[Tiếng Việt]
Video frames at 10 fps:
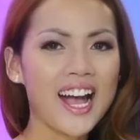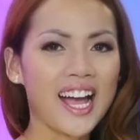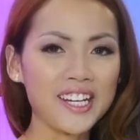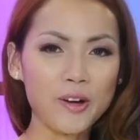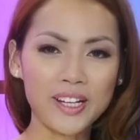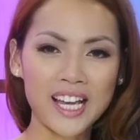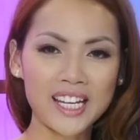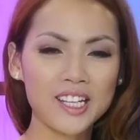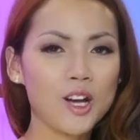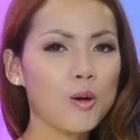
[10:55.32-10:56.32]
Hãy gọi
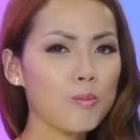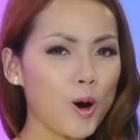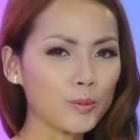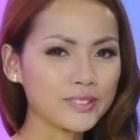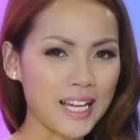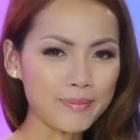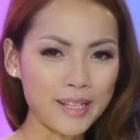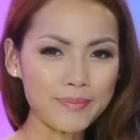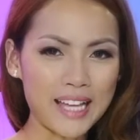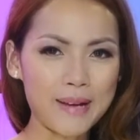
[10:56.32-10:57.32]
ngay
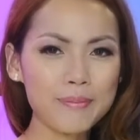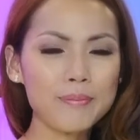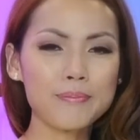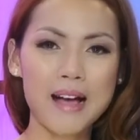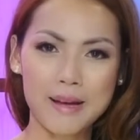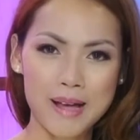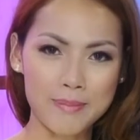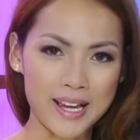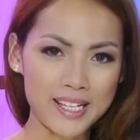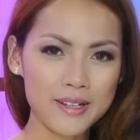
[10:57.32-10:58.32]
1888
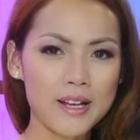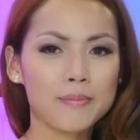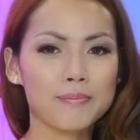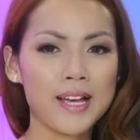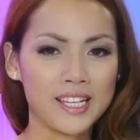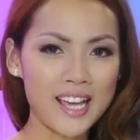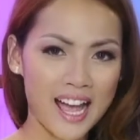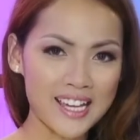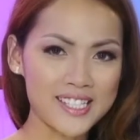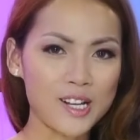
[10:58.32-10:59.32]
337
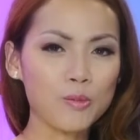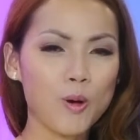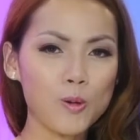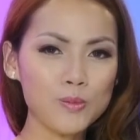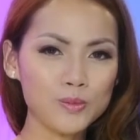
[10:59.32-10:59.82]
7264.